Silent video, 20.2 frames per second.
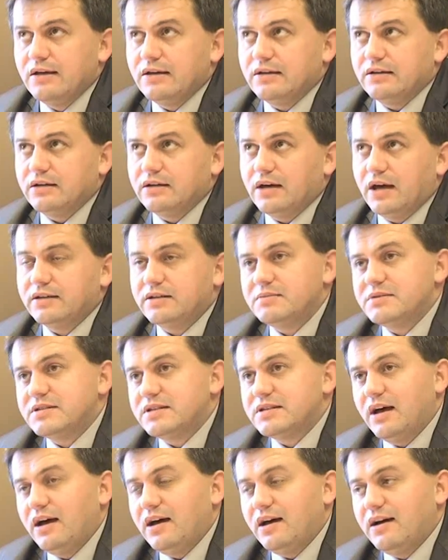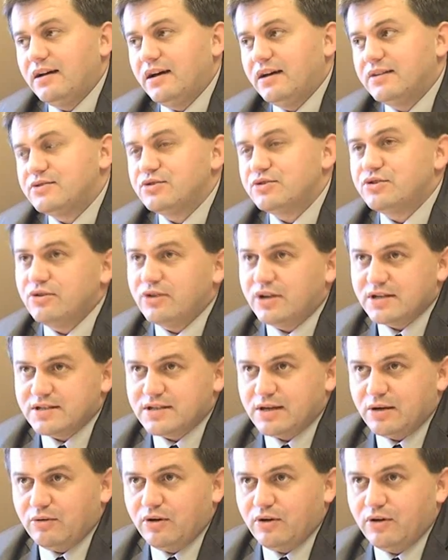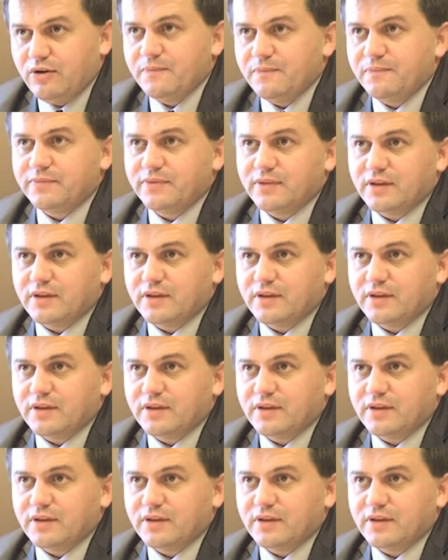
E, a, tym, a, a co się okazało?